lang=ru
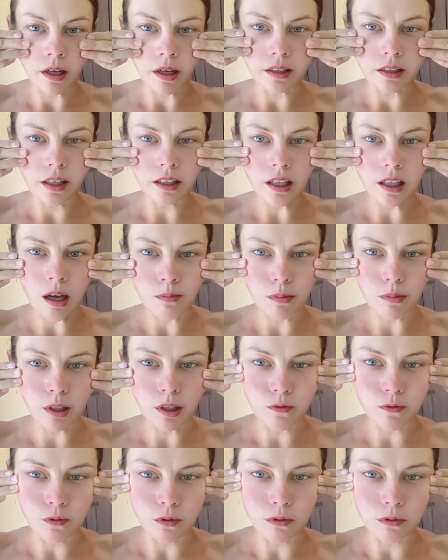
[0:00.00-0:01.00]
отгоняем
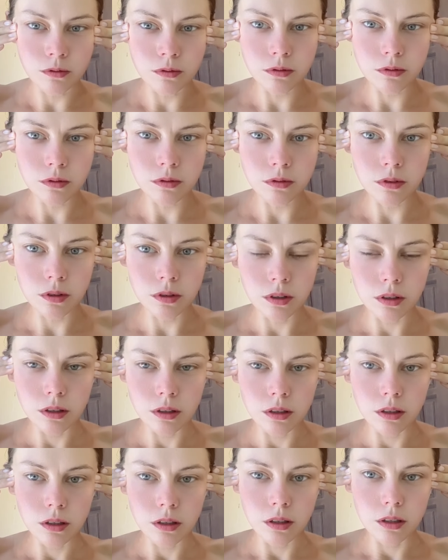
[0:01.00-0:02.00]
лимфу
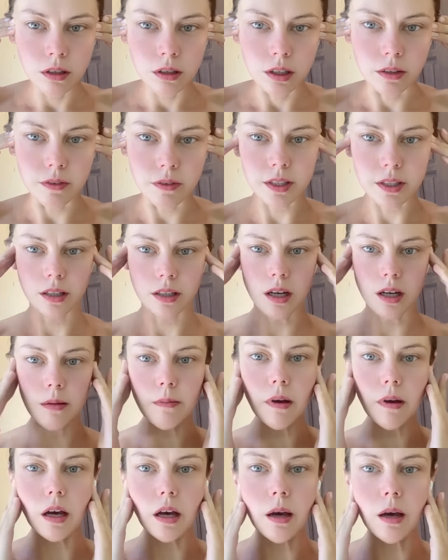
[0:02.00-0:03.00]
к вискам,
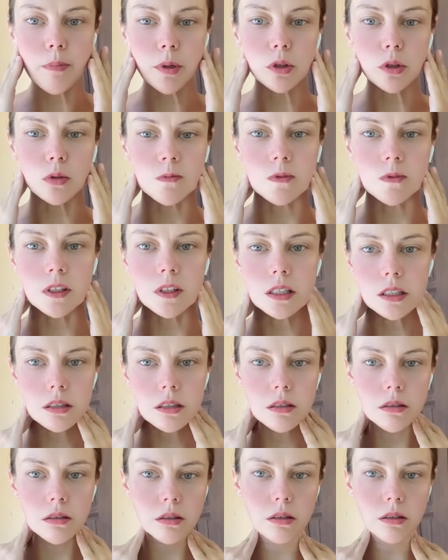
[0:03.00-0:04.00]
а потом вниз
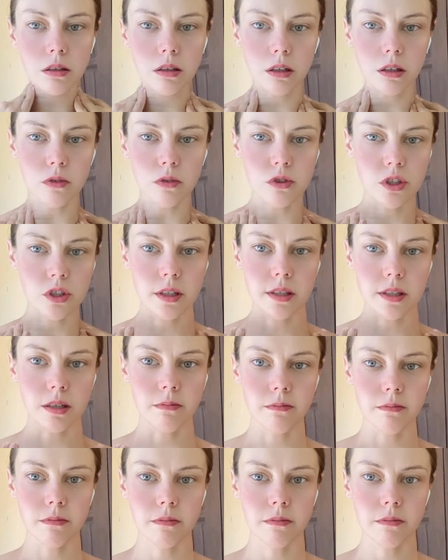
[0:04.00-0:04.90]
к ключицам.